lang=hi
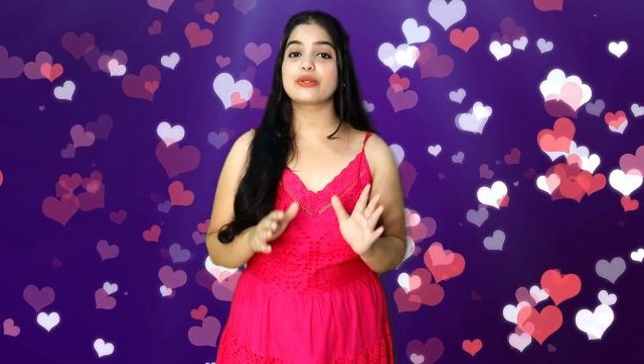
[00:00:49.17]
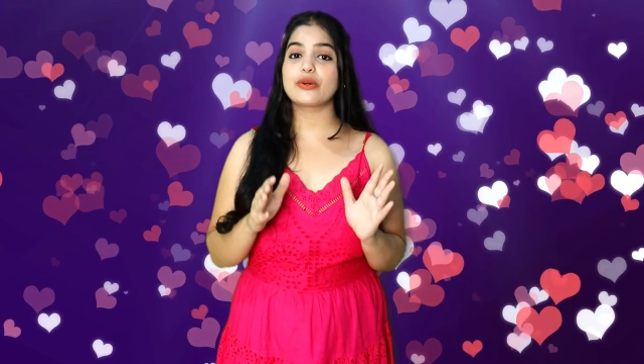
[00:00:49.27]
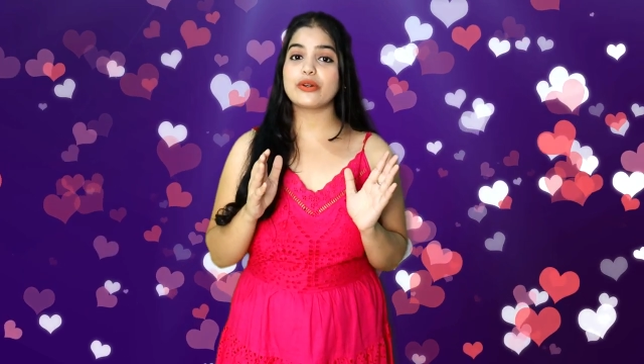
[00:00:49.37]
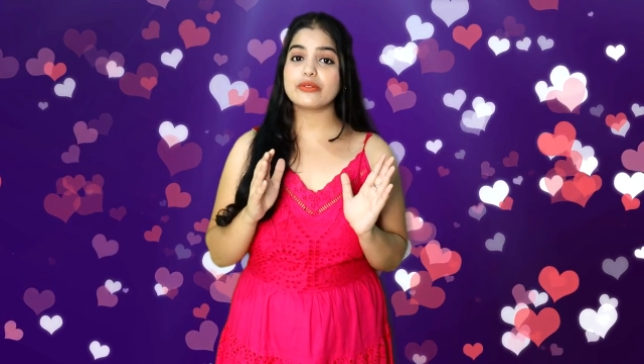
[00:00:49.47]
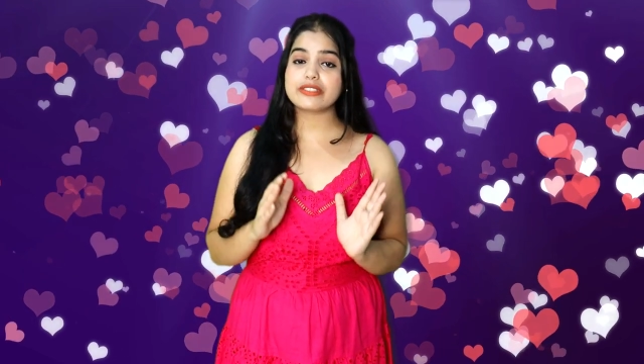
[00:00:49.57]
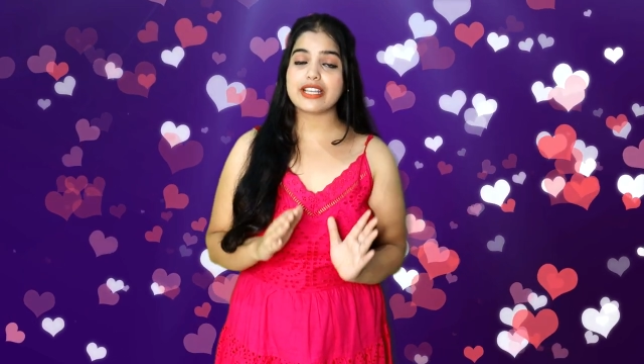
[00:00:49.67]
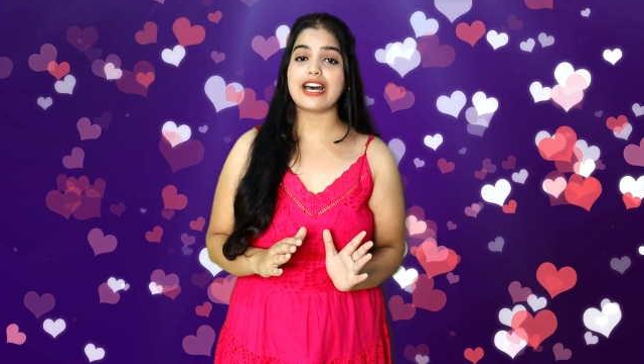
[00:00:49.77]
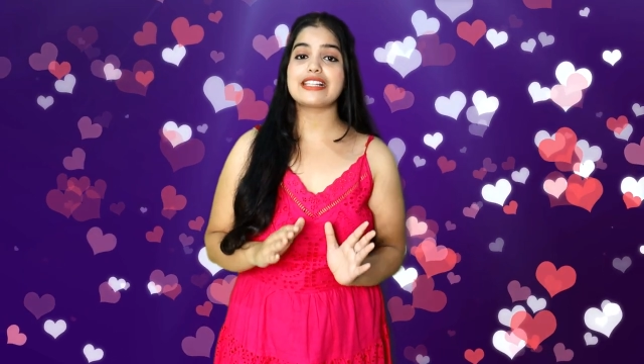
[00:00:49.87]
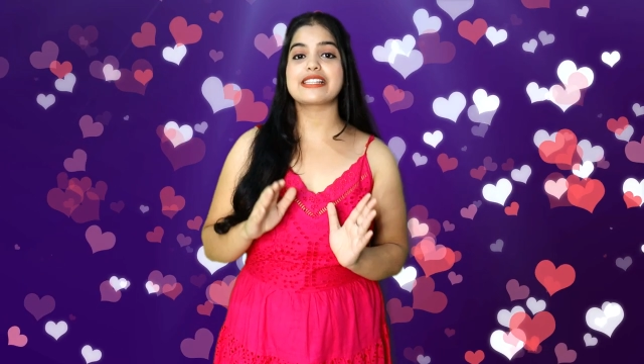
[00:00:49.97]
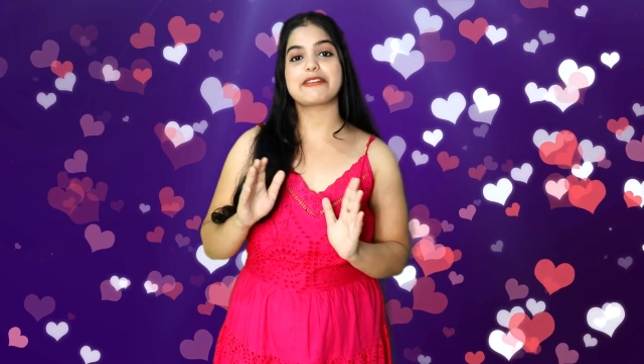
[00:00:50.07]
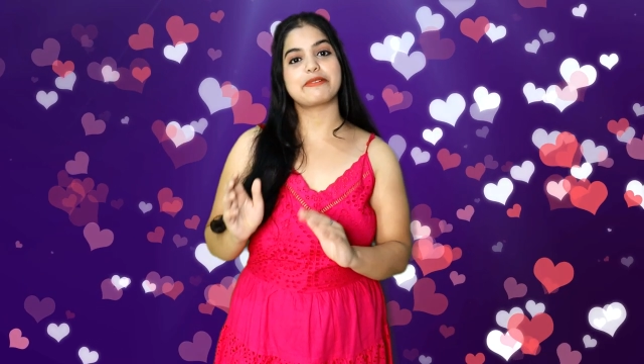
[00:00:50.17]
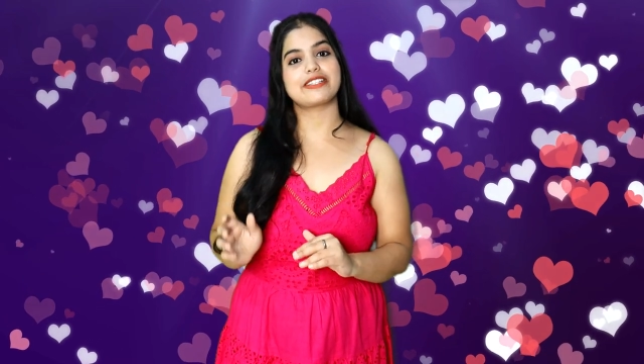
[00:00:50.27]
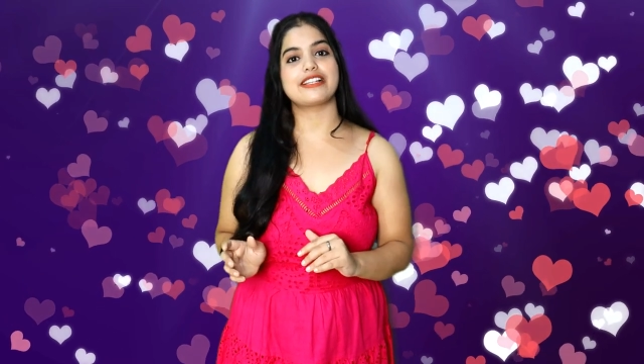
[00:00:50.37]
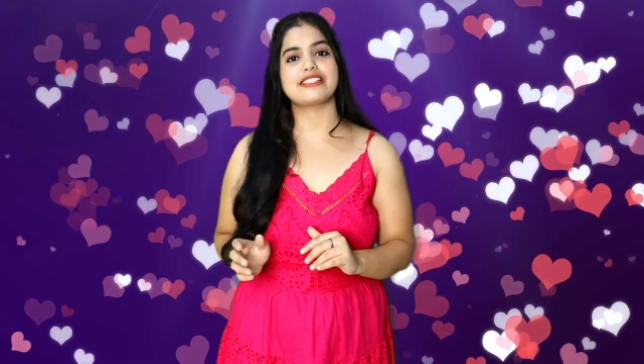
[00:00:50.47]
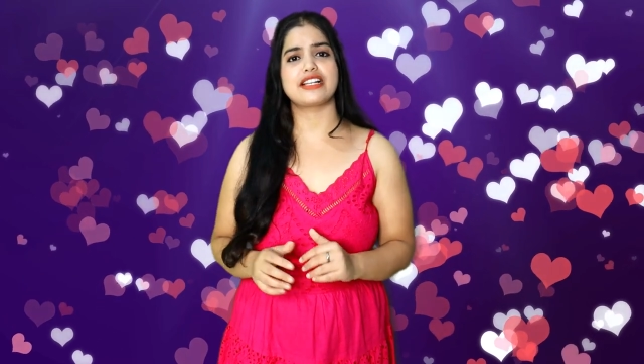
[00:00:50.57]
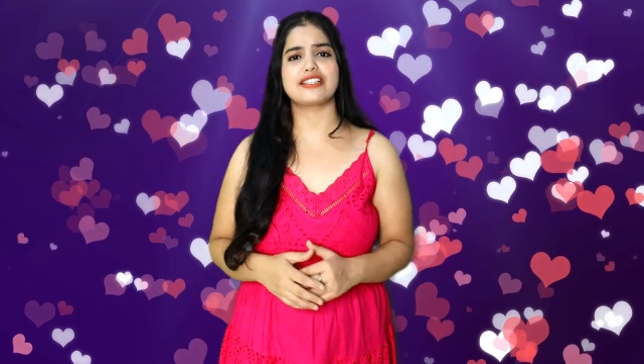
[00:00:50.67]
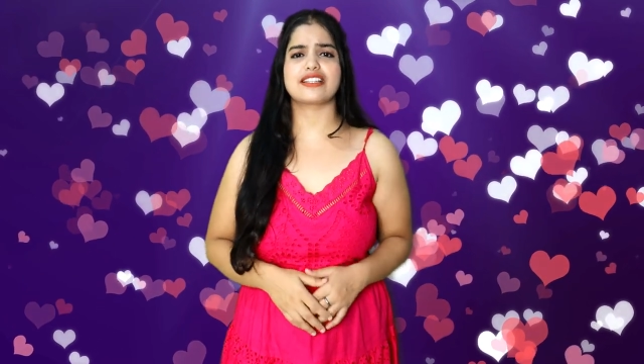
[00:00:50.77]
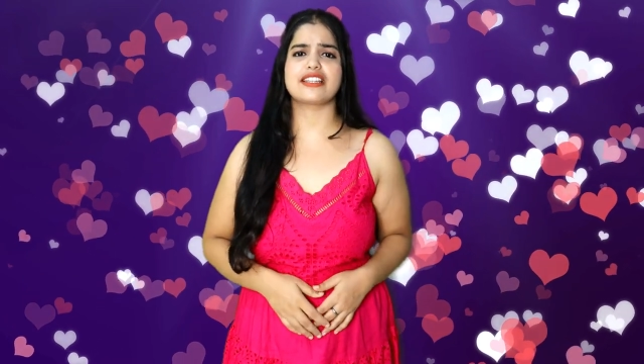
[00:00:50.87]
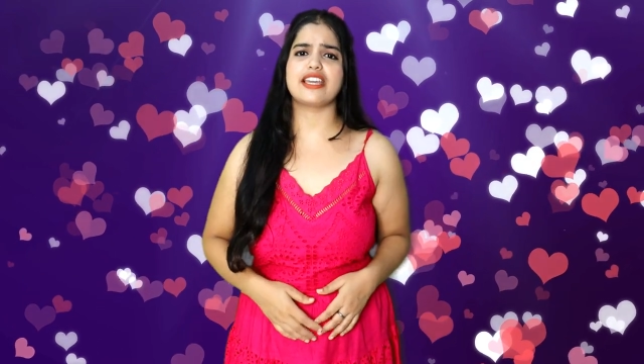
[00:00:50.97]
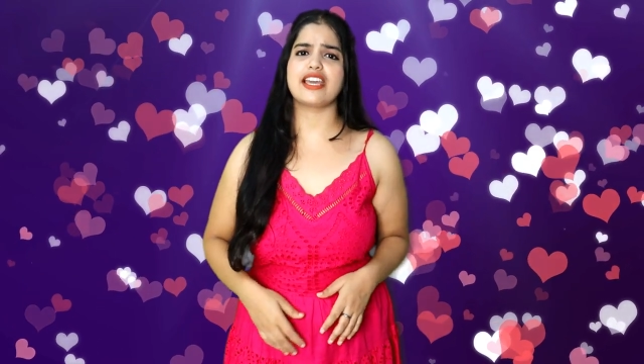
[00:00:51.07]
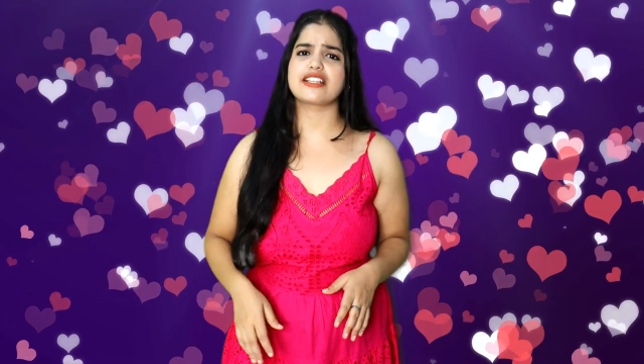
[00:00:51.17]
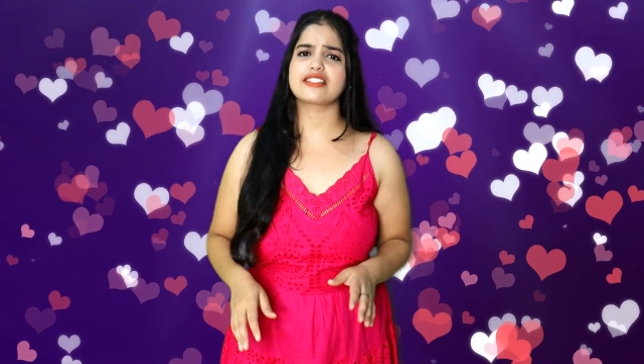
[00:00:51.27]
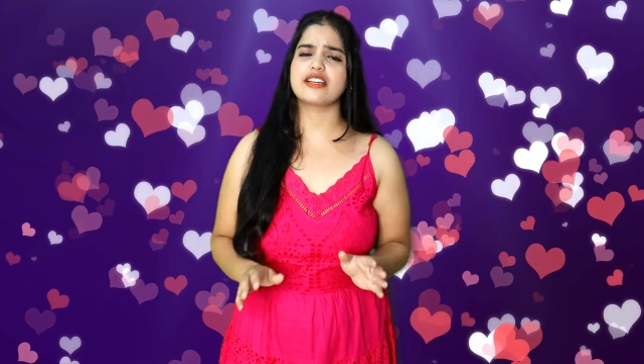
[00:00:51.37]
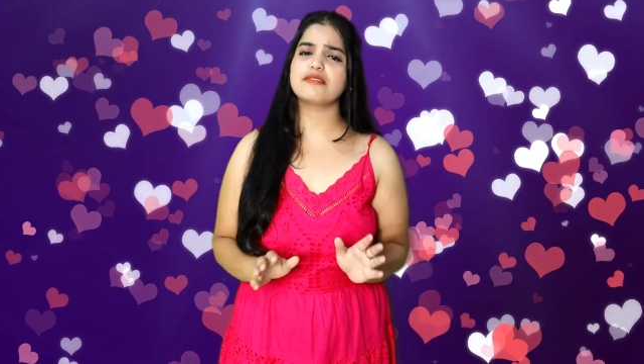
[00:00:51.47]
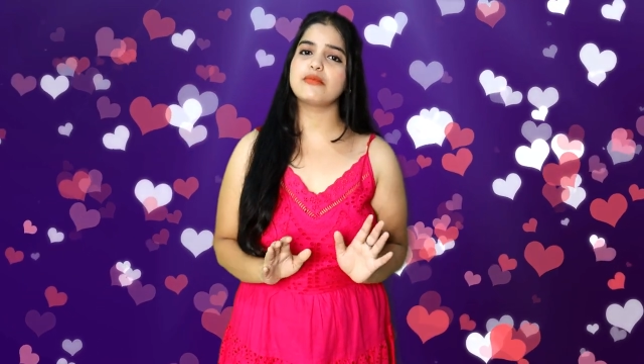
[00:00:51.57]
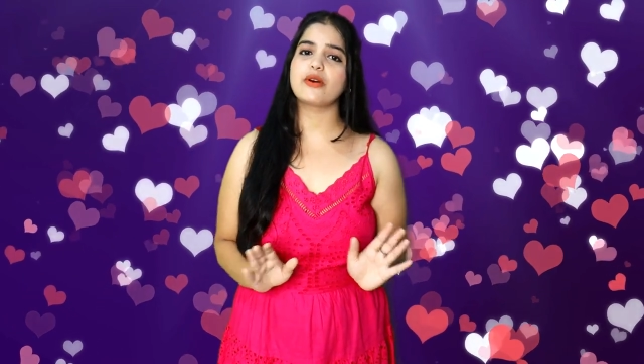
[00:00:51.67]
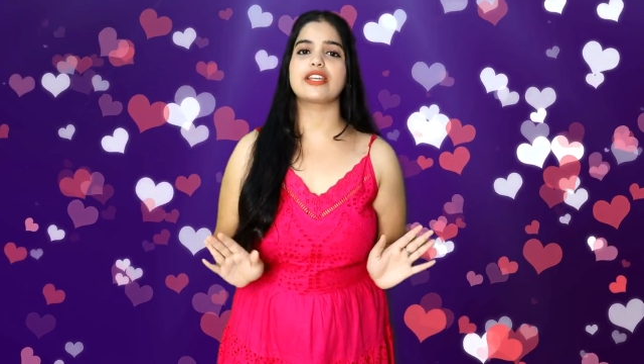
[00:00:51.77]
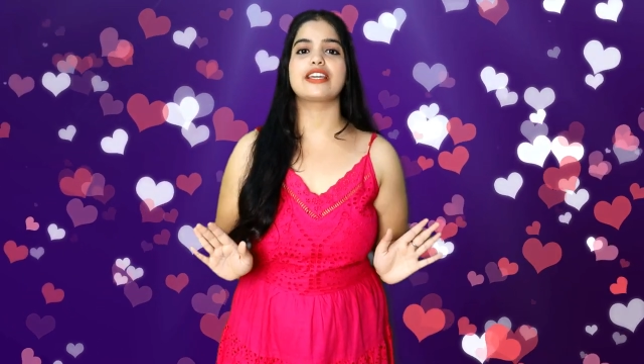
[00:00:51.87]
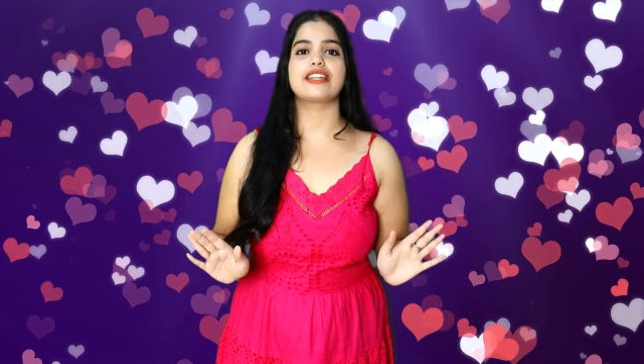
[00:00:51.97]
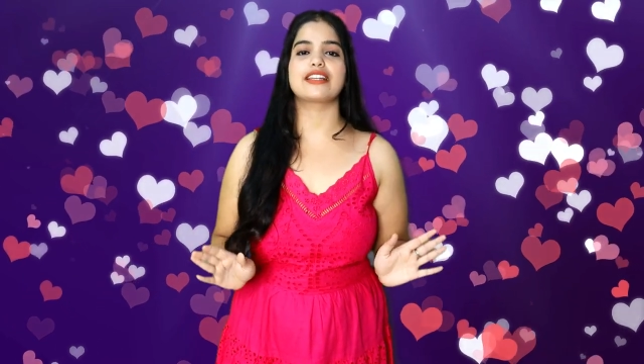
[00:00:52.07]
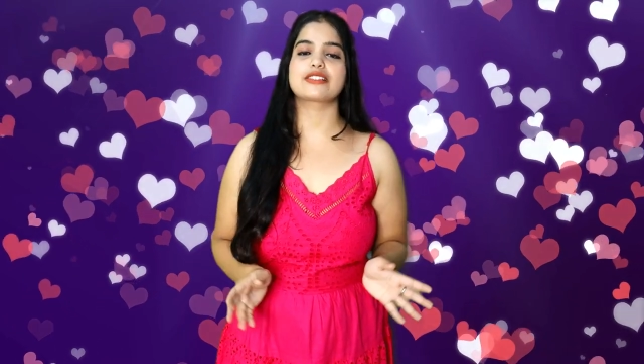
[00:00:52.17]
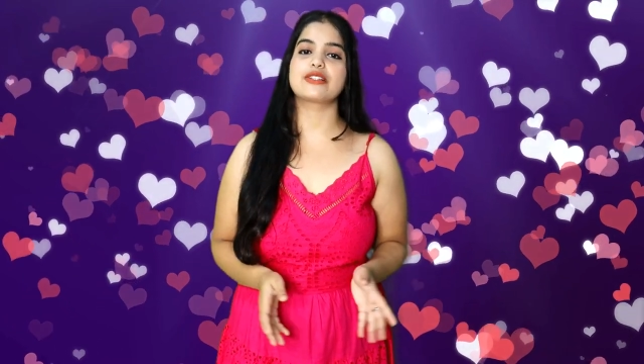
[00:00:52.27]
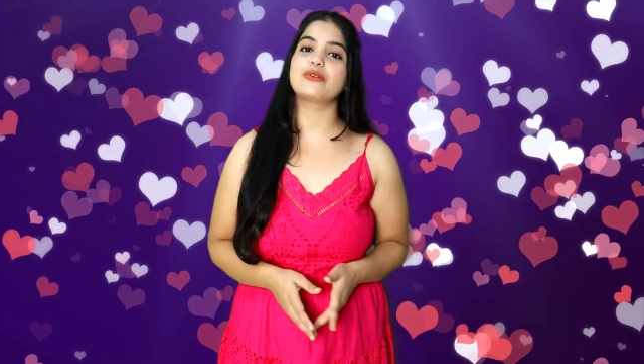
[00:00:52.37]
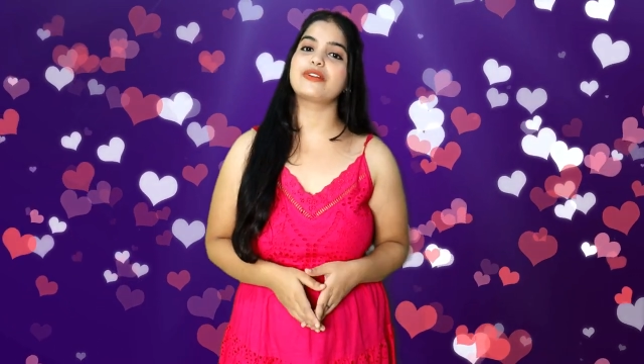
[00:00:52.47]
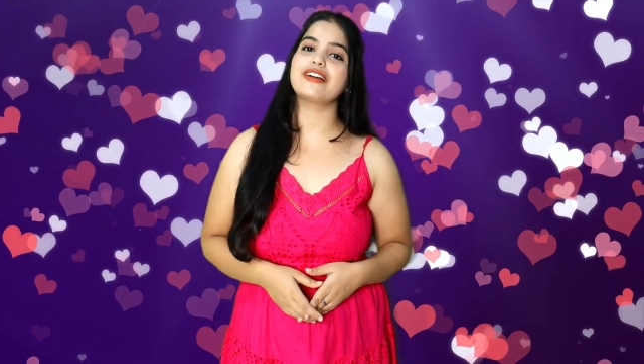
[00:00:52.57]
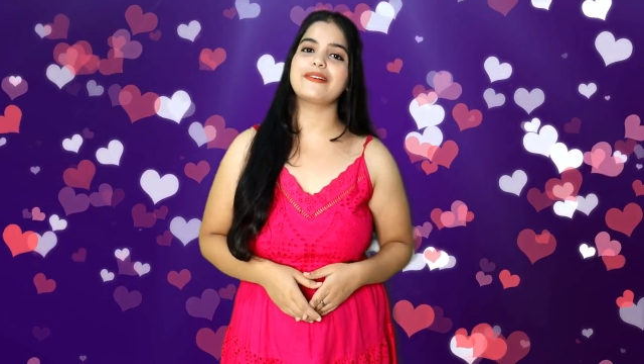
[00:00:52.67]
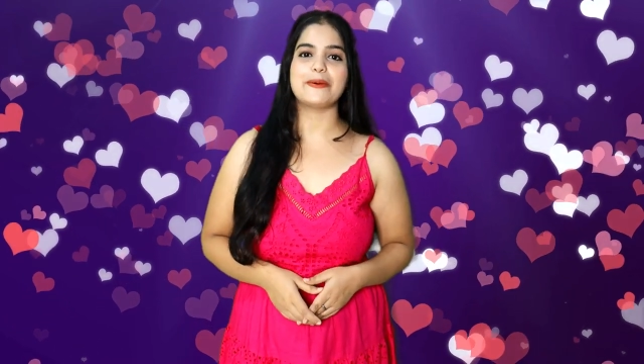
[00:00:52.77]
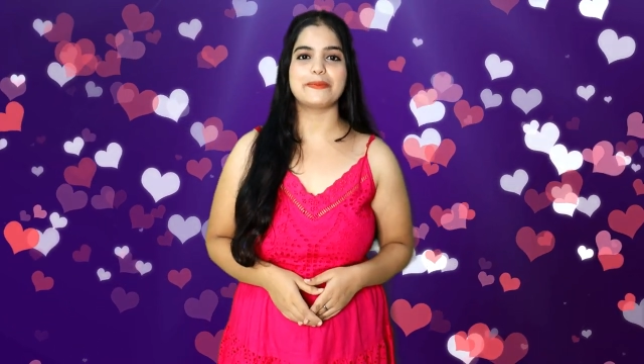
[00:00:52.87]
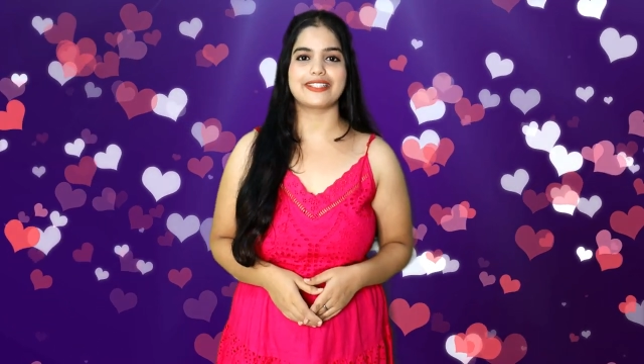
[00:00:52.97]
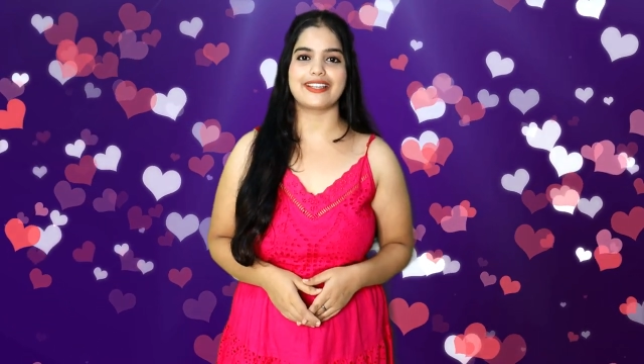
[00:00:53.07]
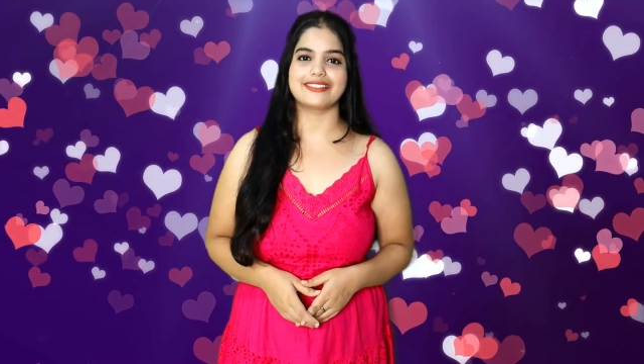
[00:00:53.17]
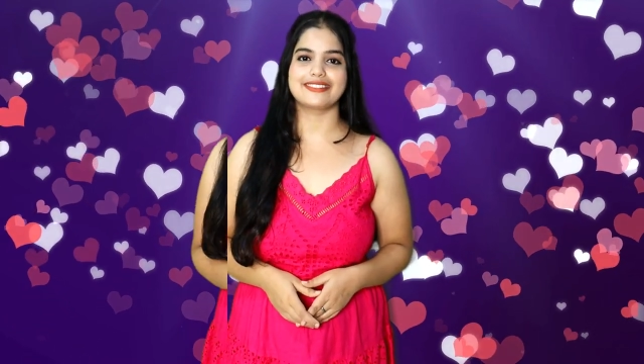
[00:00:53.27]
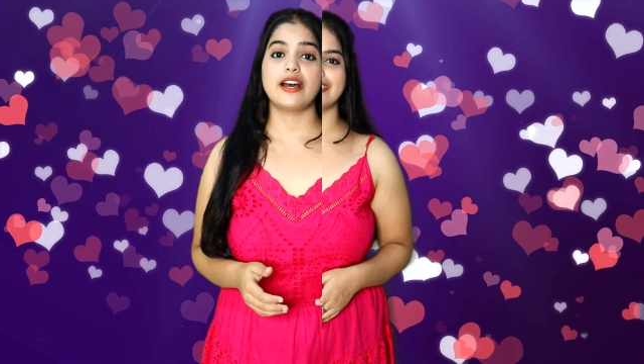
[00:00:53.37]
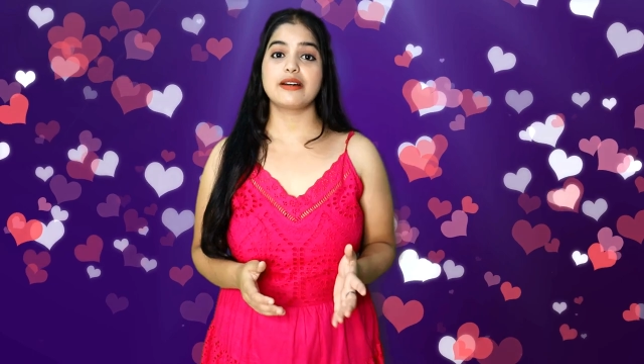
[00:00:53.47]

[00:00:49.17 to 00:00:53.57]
तो सात से पचास साल तक की एज तक मॉर्निंग इरेक्शन होना कॉमन है